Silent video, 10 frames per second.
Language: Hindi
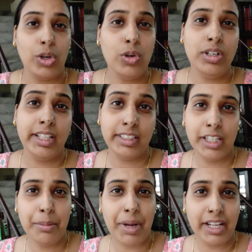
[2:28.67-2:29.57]
चलो
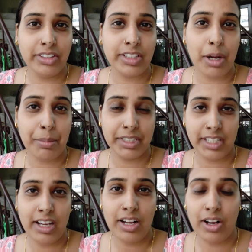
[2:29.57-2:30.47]
लेते हैं बारिश का
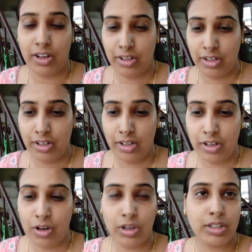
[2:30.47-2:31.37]
मजा
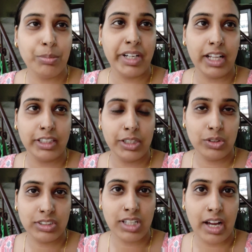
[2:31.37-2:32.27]
और बनाते
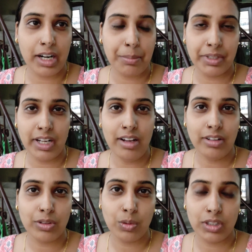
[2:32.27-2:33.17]
हैं कुछ खाना पीना
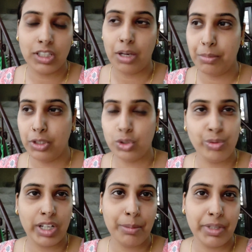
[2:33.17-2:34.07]
क्योंकि अभी
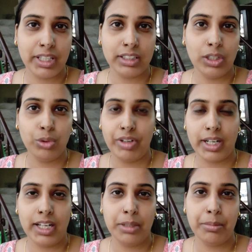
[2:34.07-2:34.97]
सुबह का बन गया था
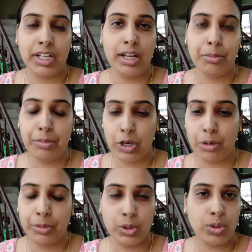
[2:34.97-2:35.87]
दोपहर का नहीं बना मैं
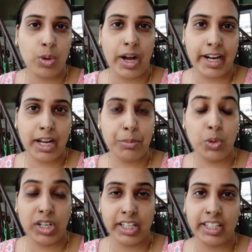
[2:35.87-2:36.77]
और मिट्टू को खाना है
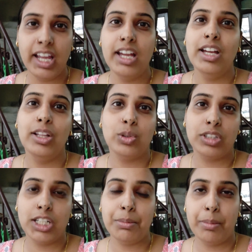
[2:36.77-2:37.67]
भूख लग रही है तो
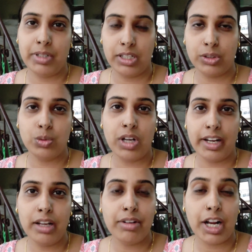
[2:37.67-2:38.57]
इसलिए मैं बनाती हूँ
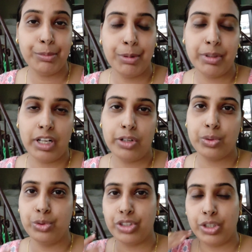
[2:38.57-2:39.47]
खाना और राजमा बनाना
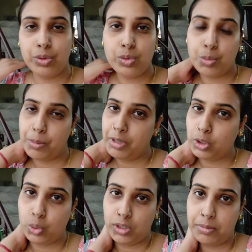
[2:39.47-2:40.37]
सोच रही हूँ सुबह
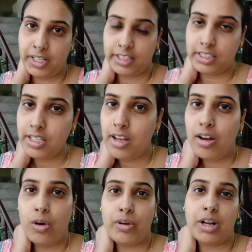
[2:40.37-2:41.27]
मैंने तोरी बनाई थी
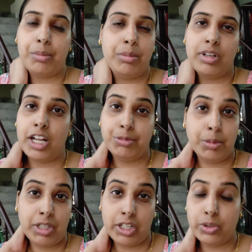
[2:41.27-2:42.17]
और अभी मैं
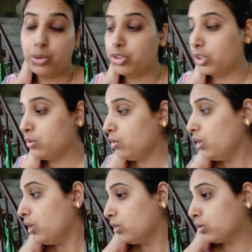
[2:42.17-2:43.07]
राजमा बनाना सोच रही हूँ
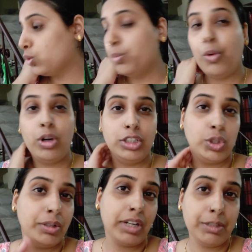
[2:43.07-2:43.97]
तो बॉयल
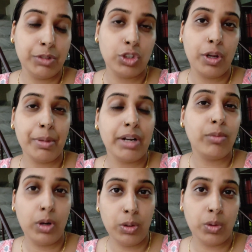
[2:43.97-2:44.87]
जो राजमा जो है मेरा
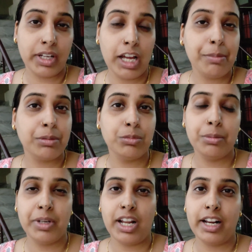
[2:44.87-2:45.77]
बॉयल हो गया है बस
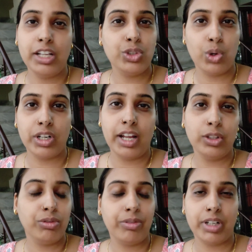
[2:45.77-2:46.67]
मुझे बनाना है छोकना
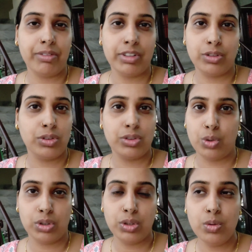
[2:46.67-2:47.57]
है तो मैं फटाफट से उसे
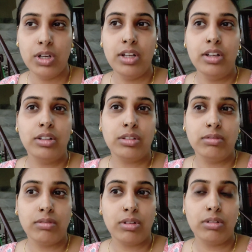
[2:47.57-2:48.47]
छोकती हूँ
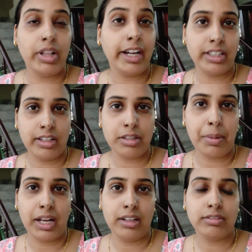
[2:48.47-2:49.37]
लाइट जाने से
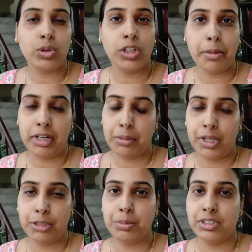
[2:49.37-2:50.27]
पहले क्योंकि टमाटर
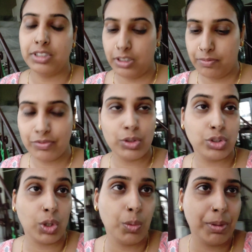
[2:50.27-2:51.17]
प्याज भी पीसने तो
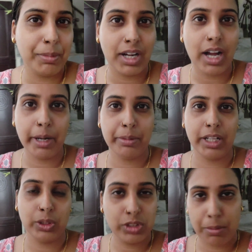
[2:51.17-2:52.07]
चलो मैं अपना खाना
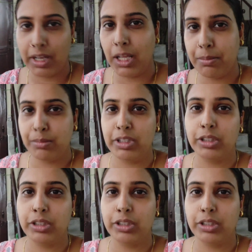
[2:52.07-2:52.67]
बनाती हूँ उसके बाद आपसे